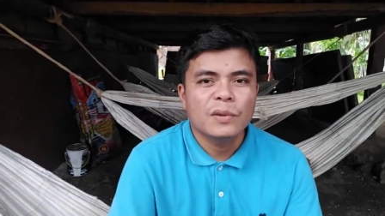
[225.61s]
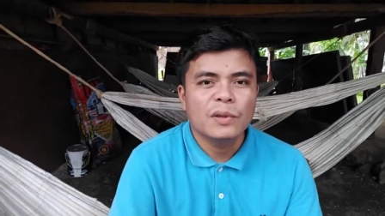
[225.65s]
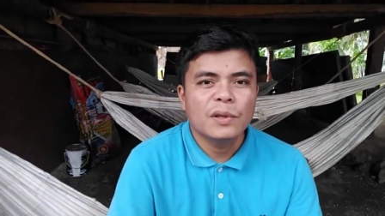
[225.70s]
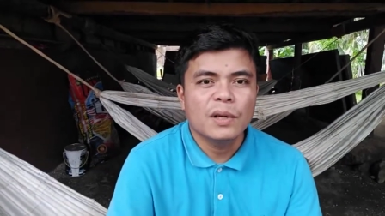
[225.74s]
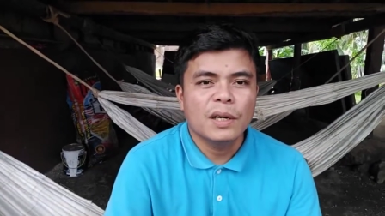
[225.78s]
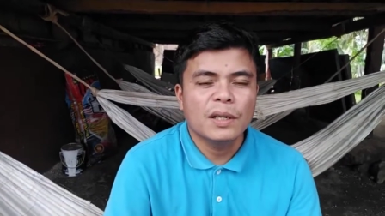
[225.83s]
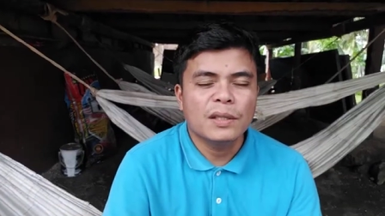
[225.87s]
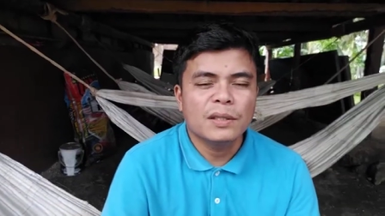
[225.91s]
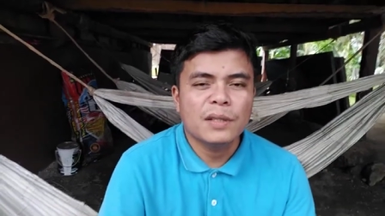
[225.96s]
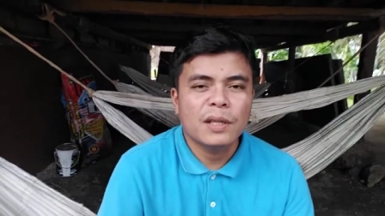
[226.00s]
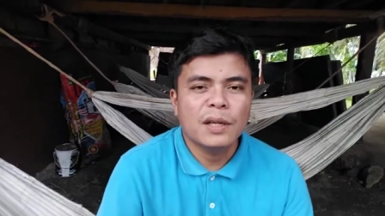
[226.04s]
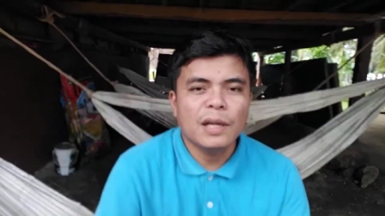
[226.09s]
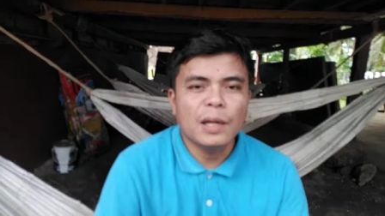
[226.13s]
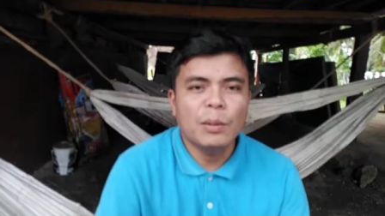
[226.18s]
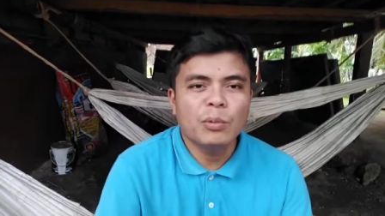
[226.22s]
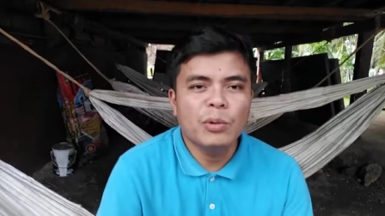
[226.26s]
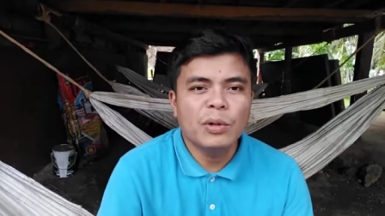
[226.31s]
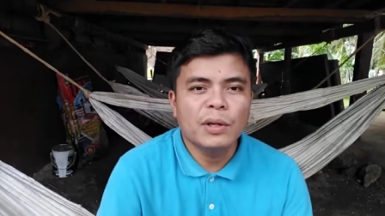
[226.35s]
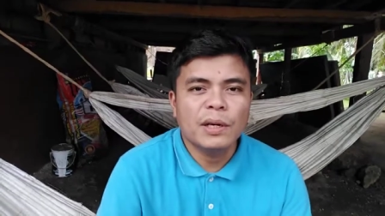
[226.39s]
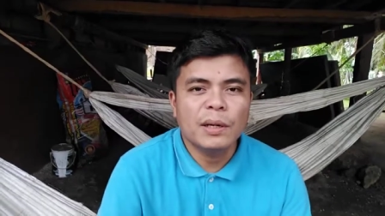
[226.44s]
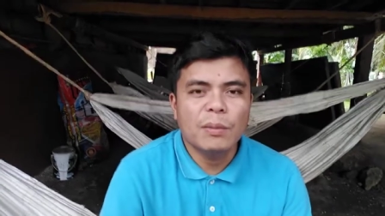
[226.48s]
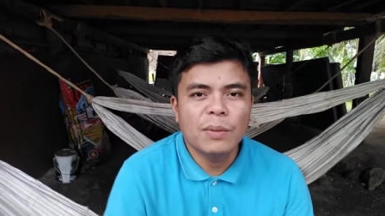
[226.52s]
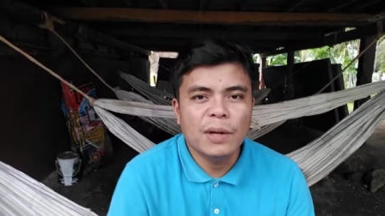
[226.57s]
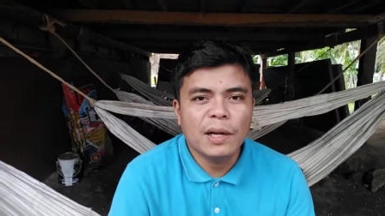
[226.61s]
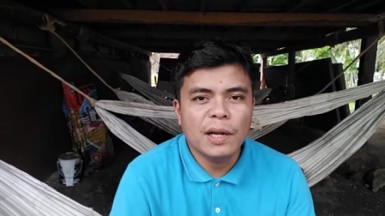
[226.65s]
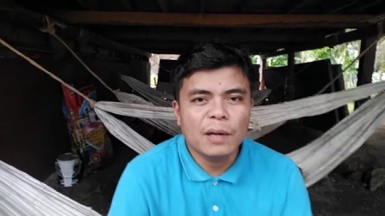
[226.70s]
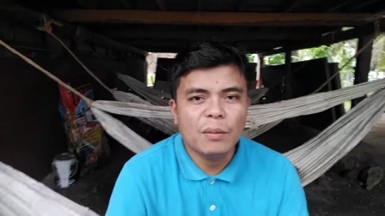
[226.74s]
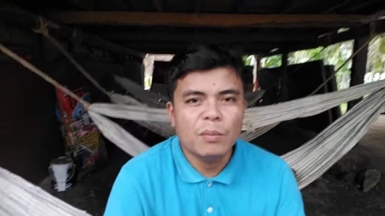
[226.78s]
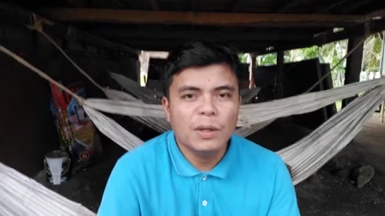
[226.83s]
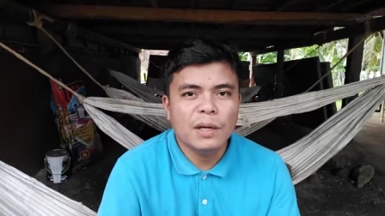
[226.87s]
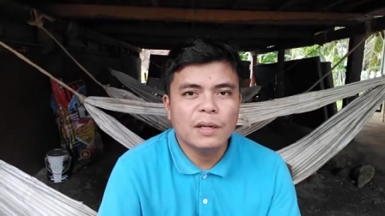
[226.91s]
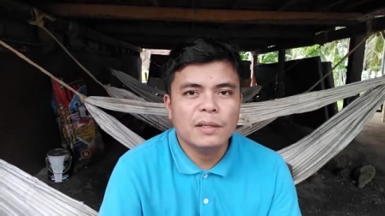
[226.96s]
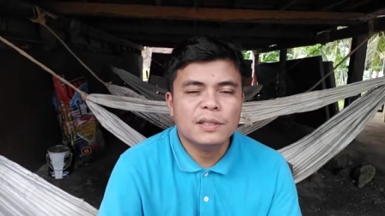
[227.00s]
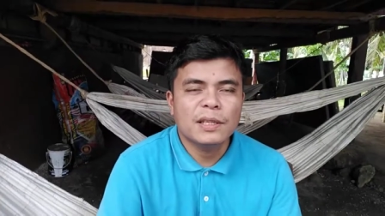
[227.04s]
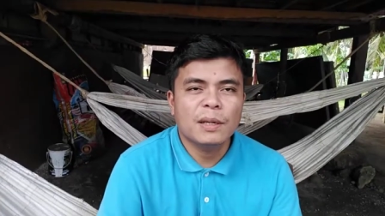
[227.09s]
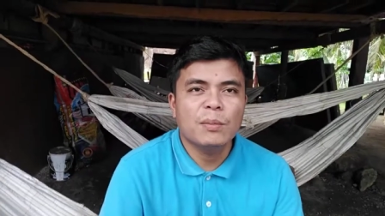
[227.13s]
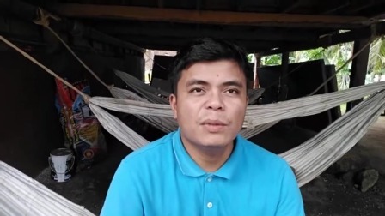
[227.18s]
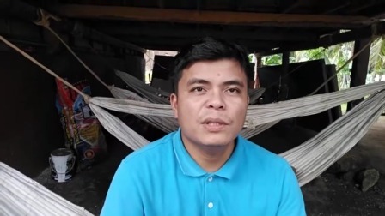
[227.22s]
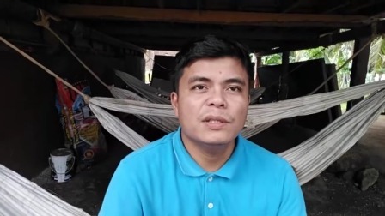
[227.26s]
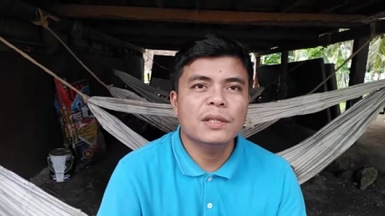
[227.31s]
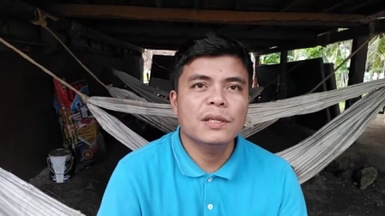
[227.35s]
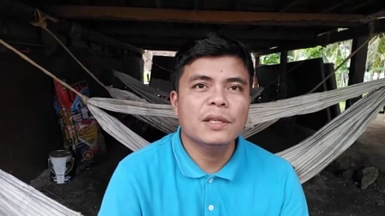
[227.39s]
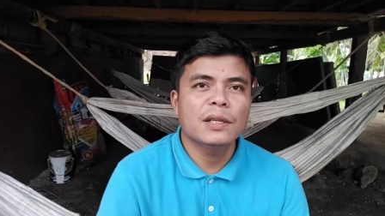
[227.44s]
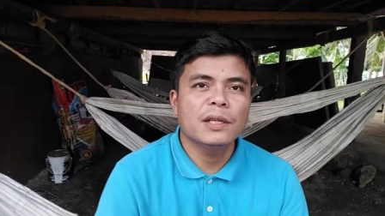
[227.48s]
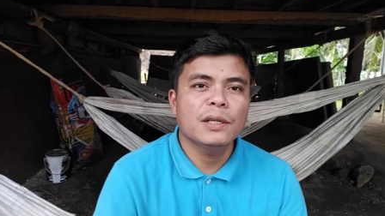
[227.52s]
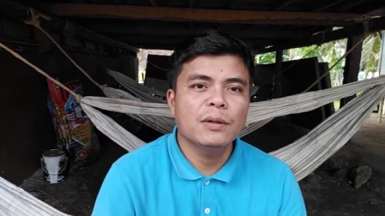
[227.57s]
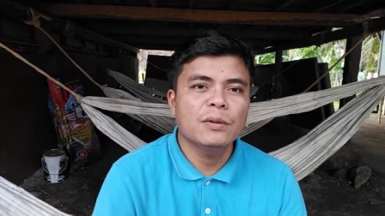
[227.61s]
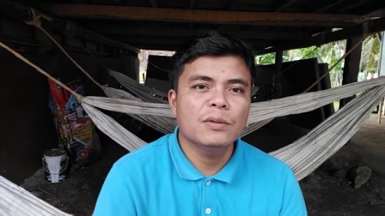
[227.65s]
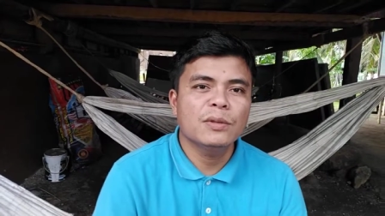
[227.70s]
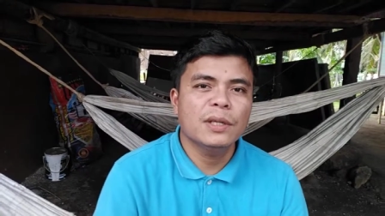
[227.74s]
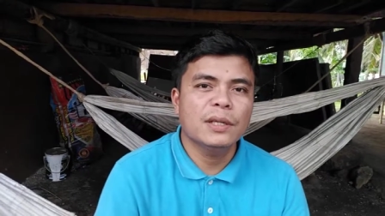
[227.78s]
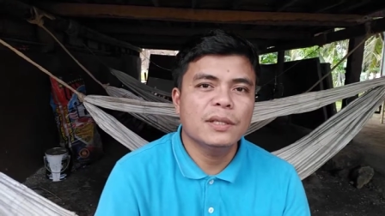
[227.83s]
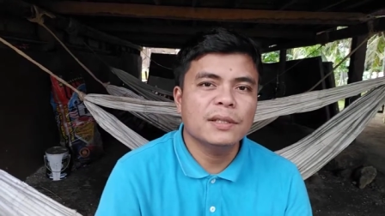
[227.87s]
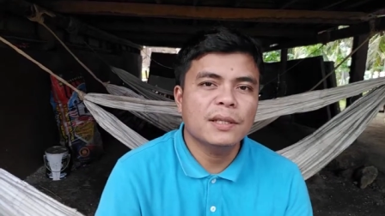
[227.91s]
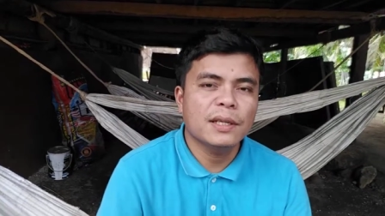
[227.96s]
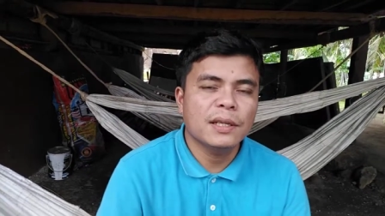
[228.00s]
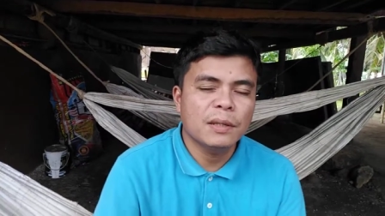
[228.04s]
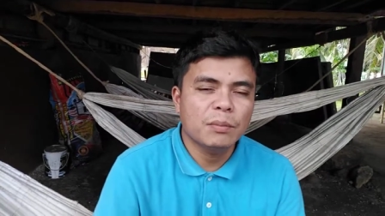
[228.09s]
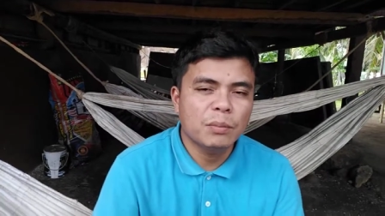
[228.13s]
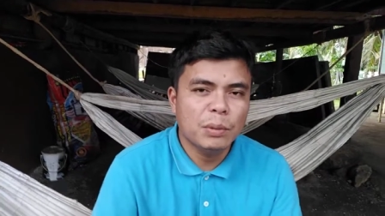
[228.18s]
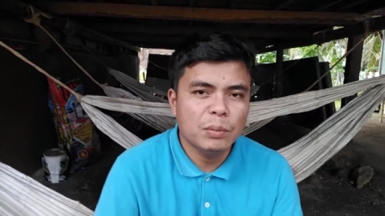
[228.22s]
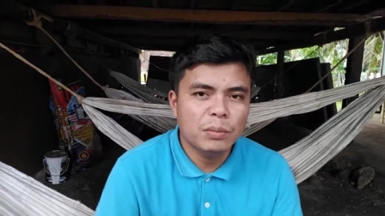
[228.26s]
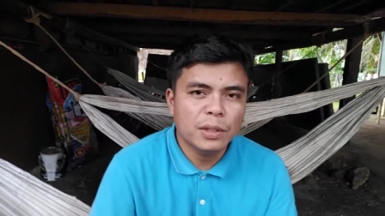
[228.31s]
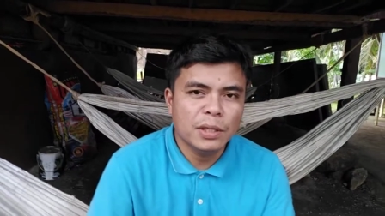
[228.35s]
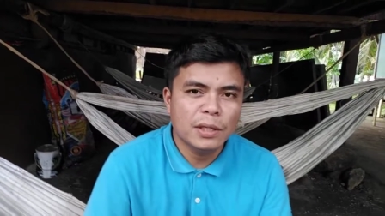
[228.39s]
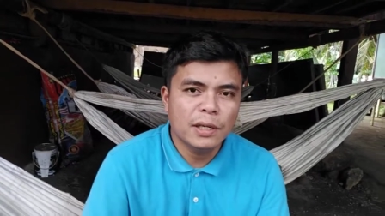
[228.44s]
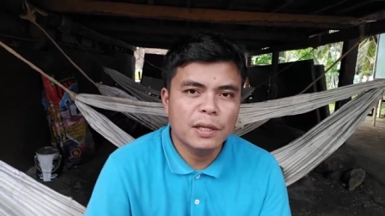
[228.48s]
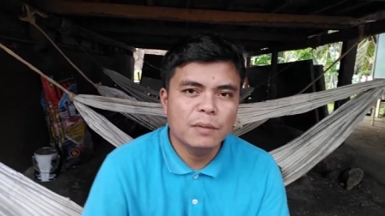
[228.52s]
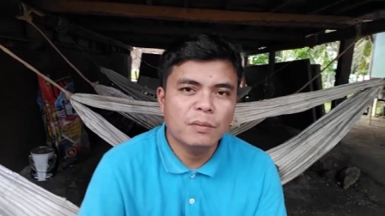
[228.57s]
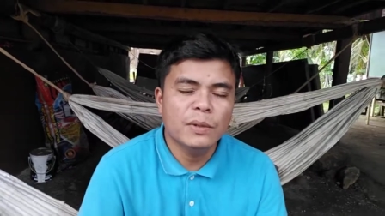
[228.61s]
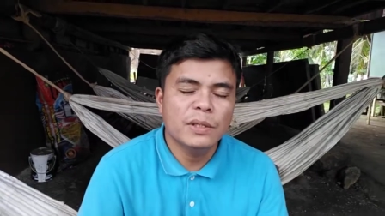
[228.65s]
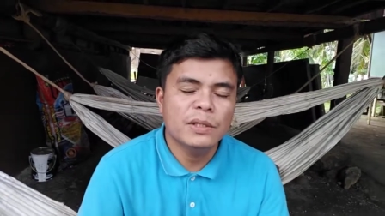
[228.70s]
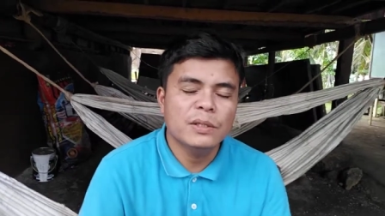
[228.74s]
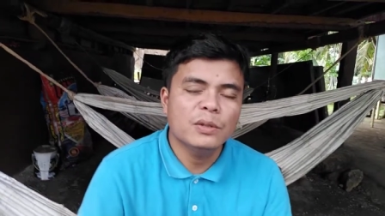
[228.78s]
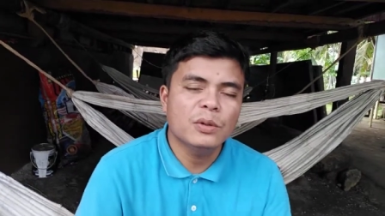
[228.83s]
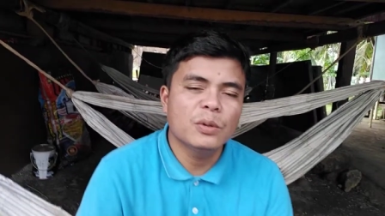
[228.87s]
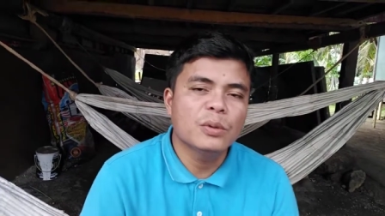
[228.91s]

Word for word: ang sala mo nakabalabag sama sa gingon sa Isaiah 59 verse